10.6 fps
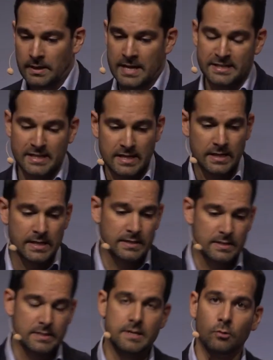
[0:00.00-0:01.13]
Essayez
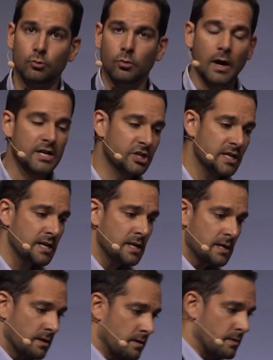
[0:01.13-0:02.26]
d'encourager
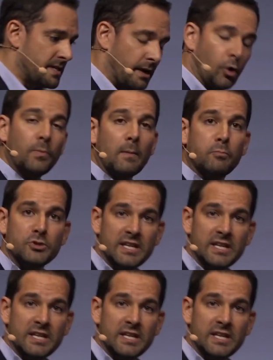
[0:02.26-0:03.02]
euh, des repas plus